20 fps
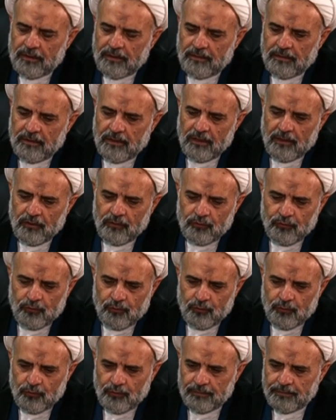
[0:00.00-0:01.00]
وعظم الله
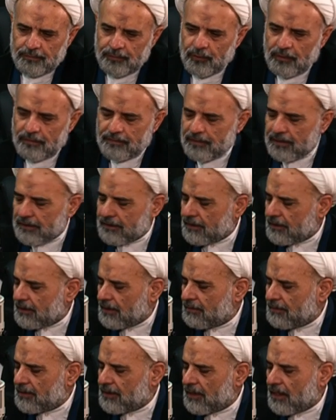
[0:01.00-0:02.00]
اجوركم بوفاه
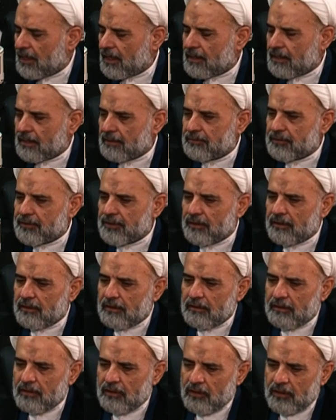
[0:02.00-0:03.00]
النبي الاكرم صلى
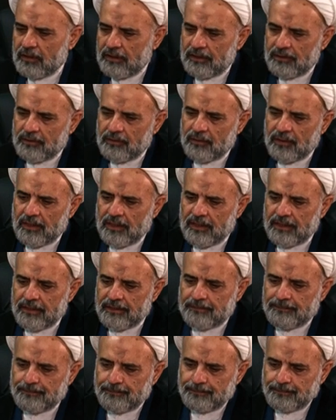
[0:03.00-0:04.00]
الله عليه واله الله
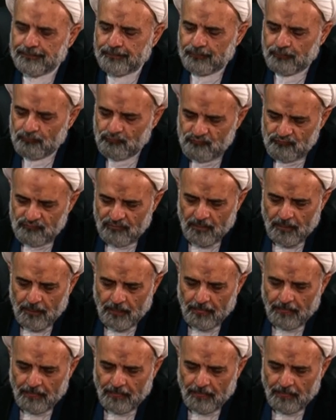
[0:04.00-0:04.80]
يعظم اجركم ان شاء